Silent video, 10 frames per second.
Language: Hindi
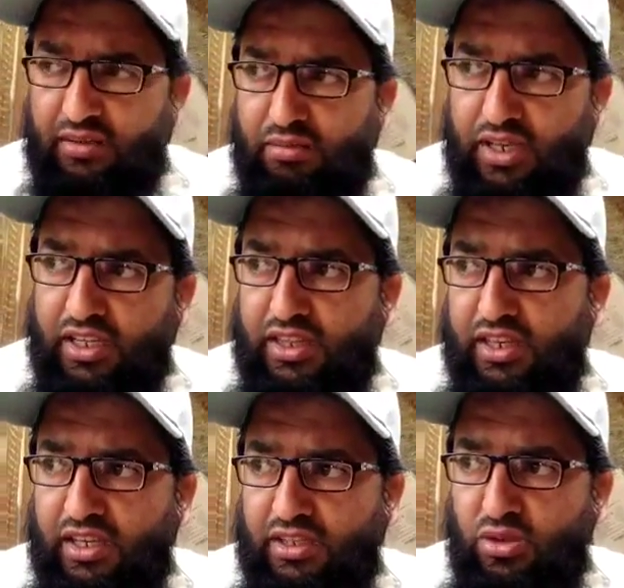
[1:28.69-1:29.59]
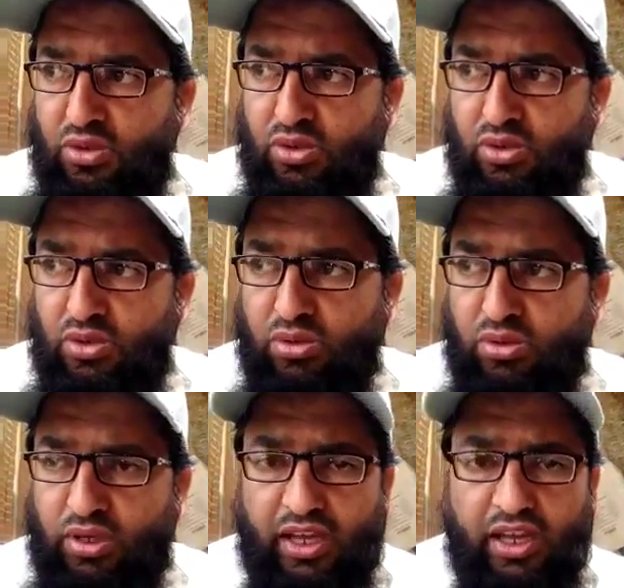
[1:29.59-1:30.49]
मैंने तेरी जो
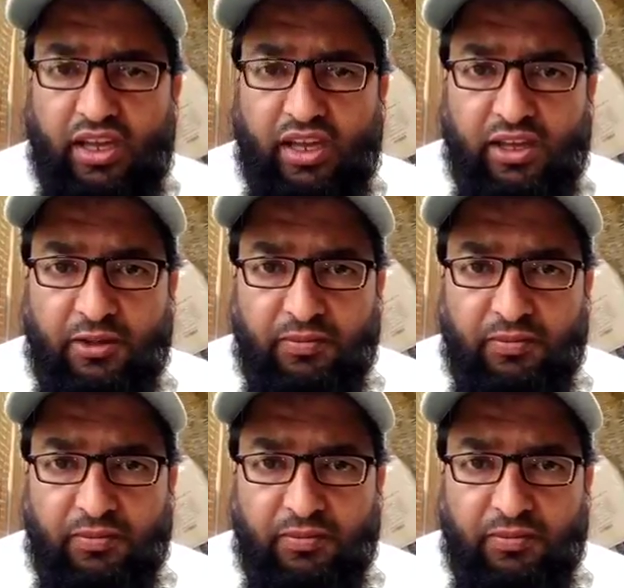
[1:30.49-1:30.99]
है